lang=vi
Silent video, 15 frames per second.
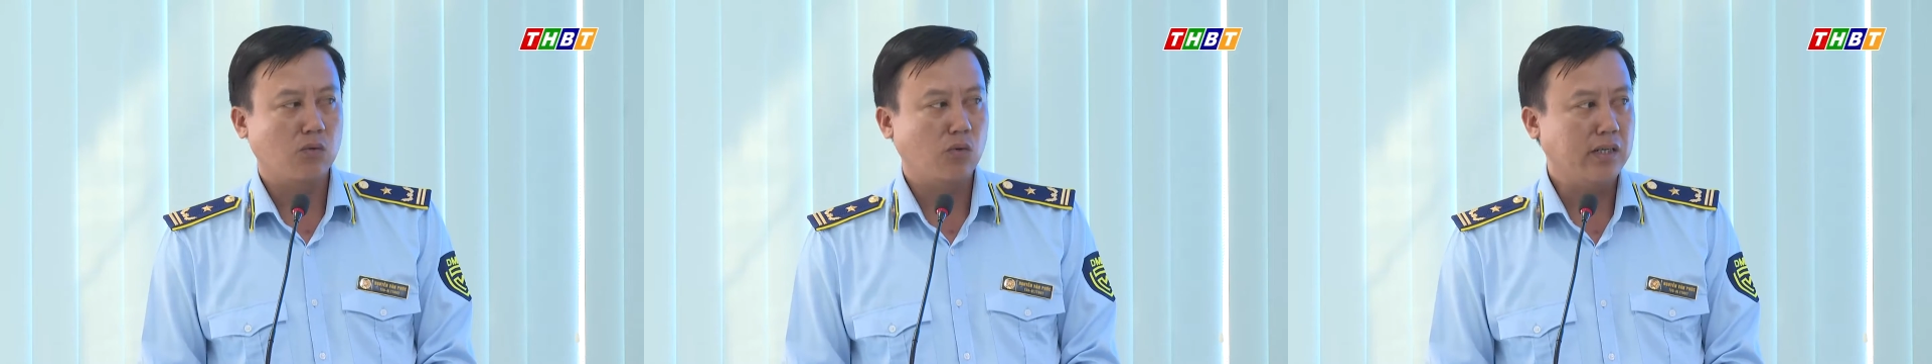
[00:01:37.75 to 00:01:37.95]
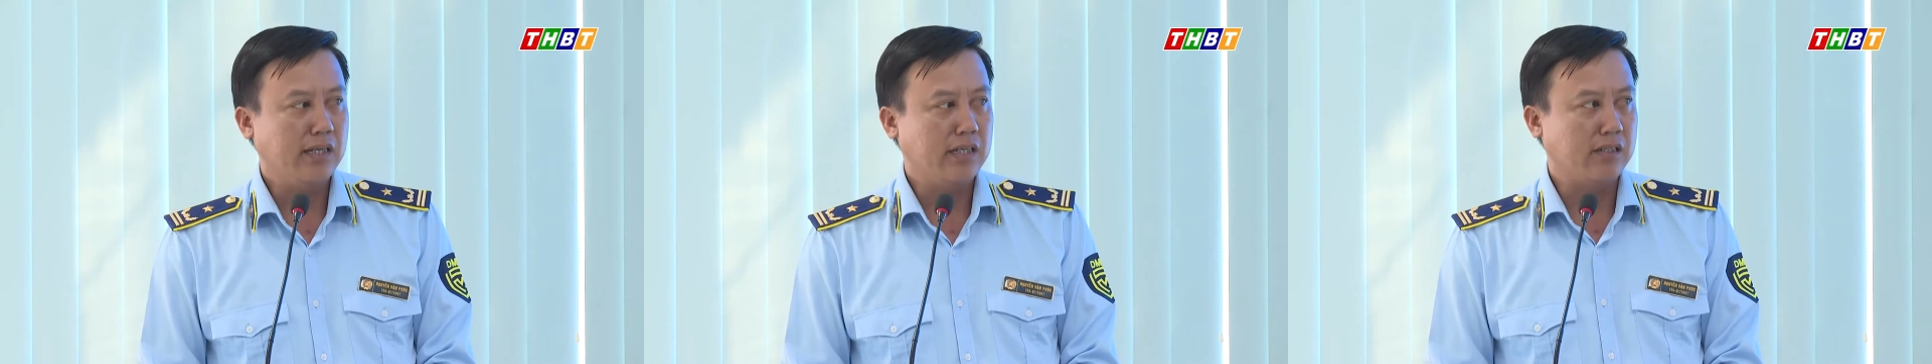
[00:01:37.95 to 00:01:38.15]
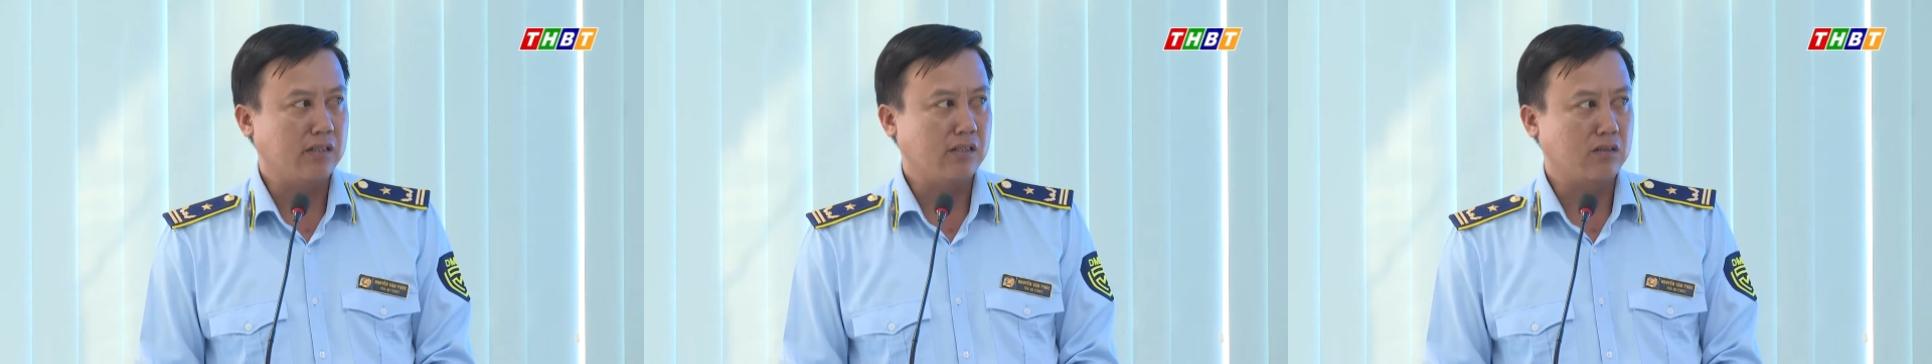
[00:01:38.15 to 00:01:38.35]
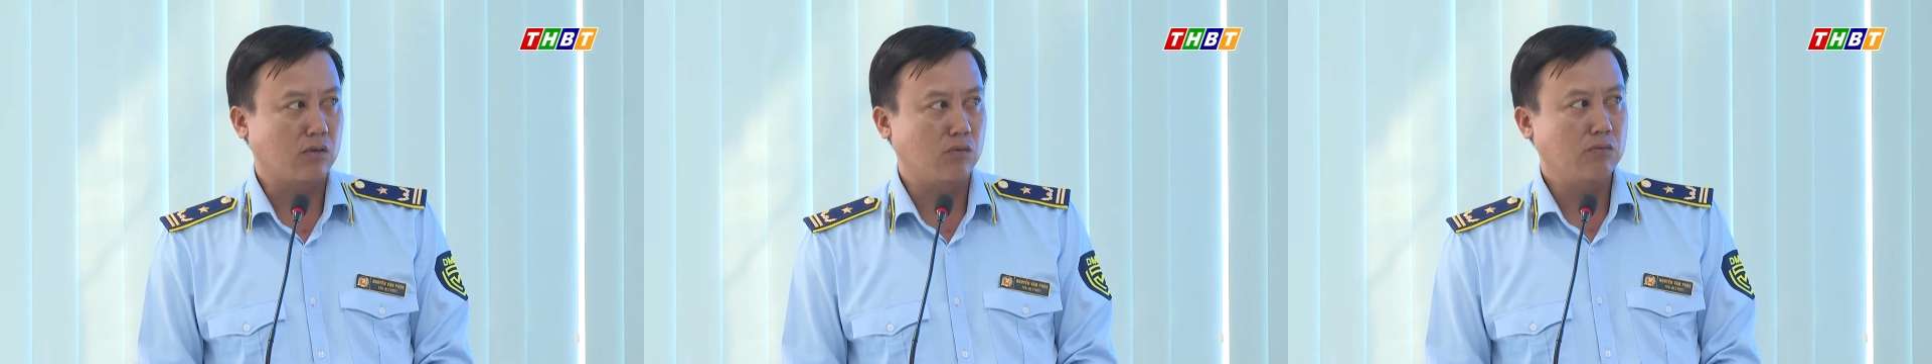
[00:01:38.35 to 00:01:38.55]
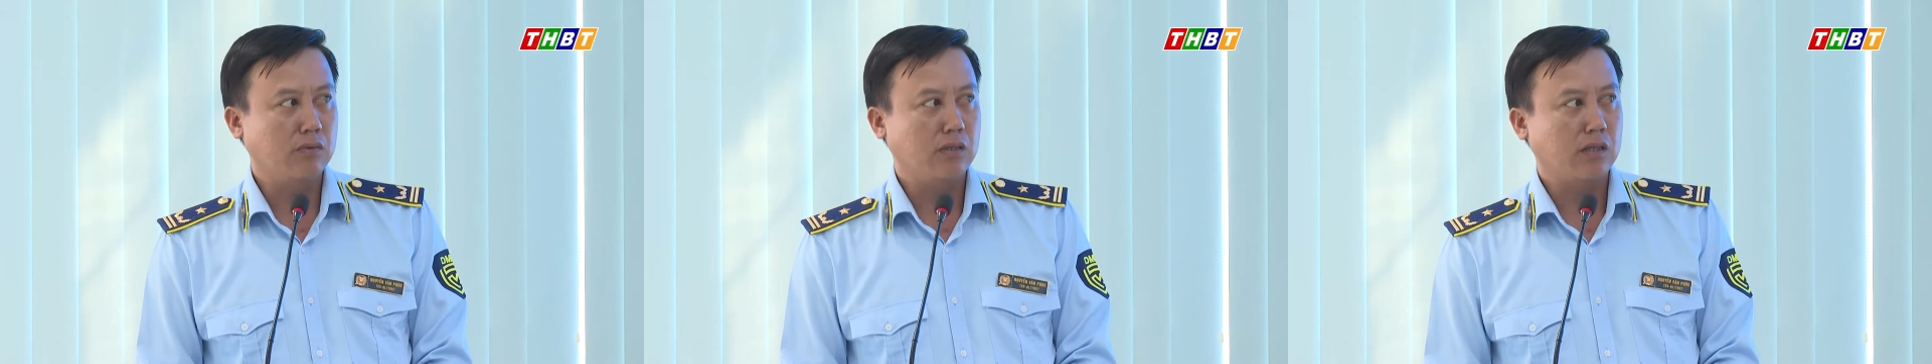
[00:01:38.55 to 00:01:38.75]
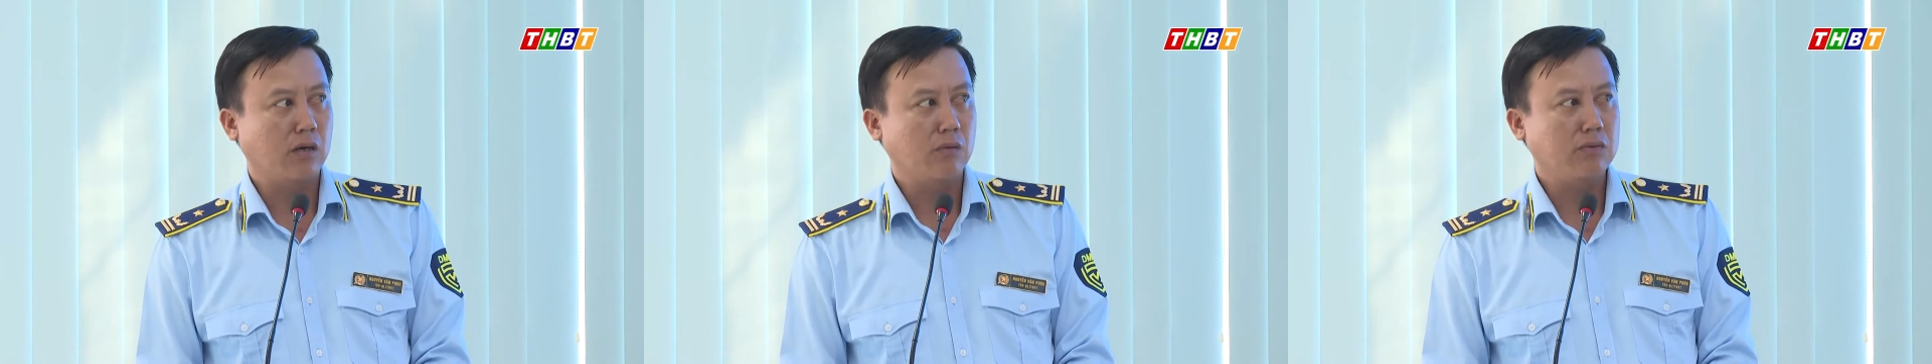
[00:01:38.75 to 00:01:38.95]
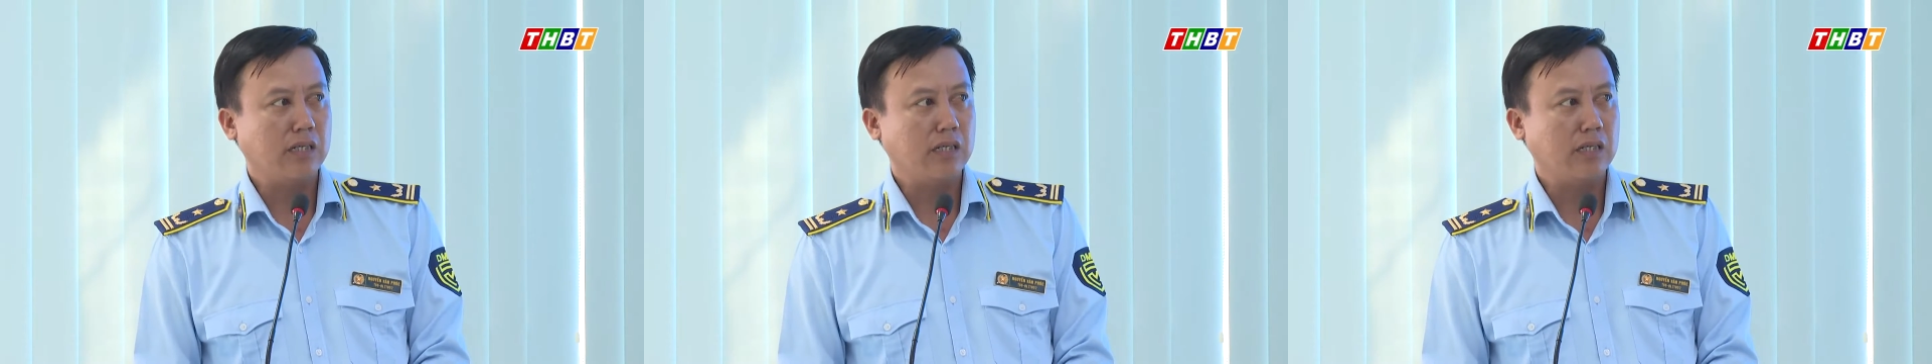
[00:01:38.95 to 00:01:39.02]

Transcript: Phấn đấu trong năm có ít